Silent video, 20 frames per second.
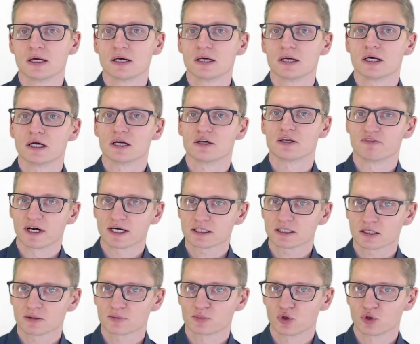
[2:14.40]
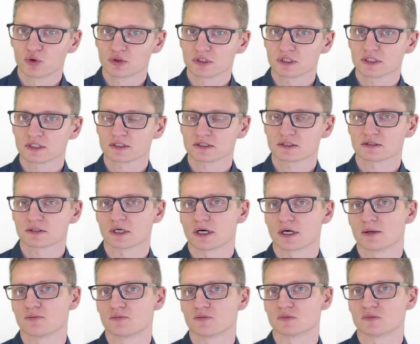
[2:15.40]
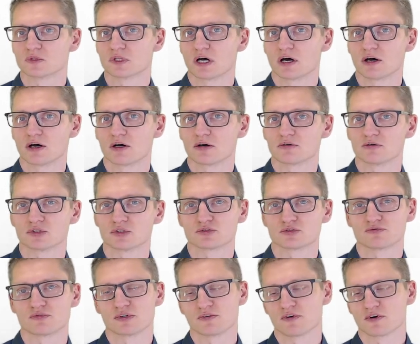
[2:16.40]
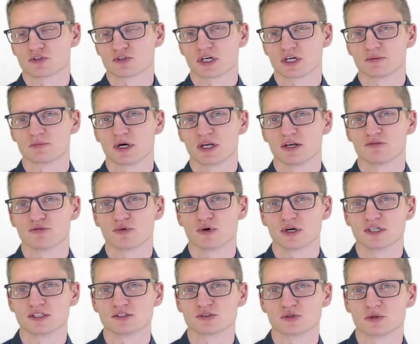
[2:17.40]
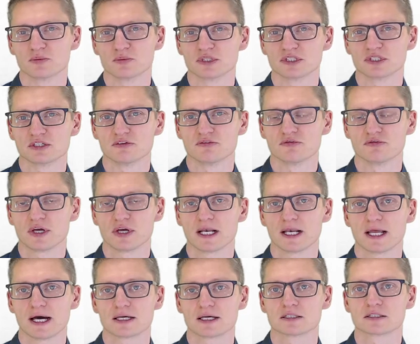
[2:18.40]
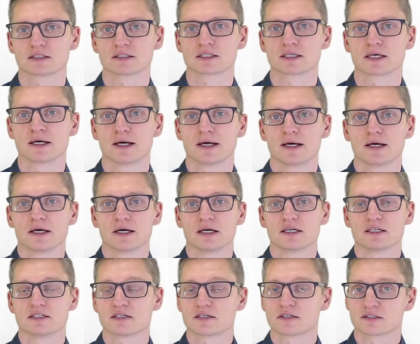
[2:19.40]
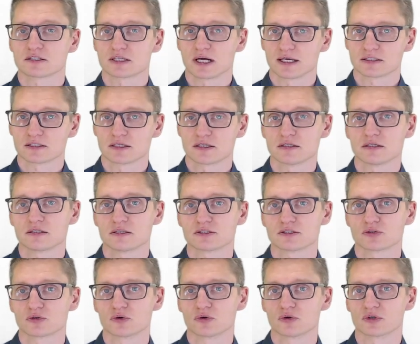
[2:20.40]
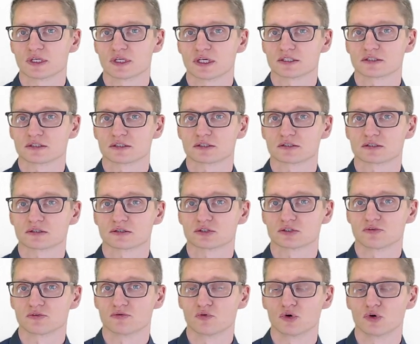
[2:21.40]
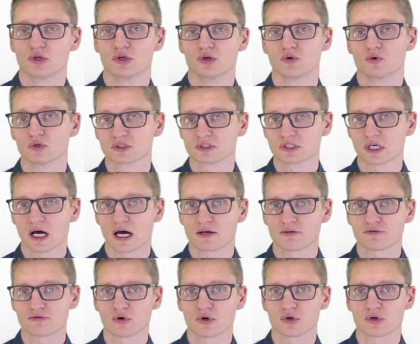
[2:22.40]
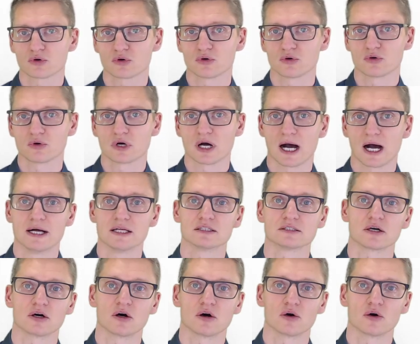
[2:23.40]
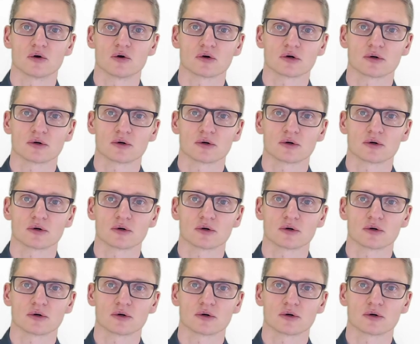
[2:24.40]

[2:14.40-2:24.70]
Ein weiterer Punkt ist, ähm, da ist wahrscheinlich meine Vorlesung ein bisschen fehlleitend, ist es tatsächlich so, dass es sowohl Nutzeranforderungen als auch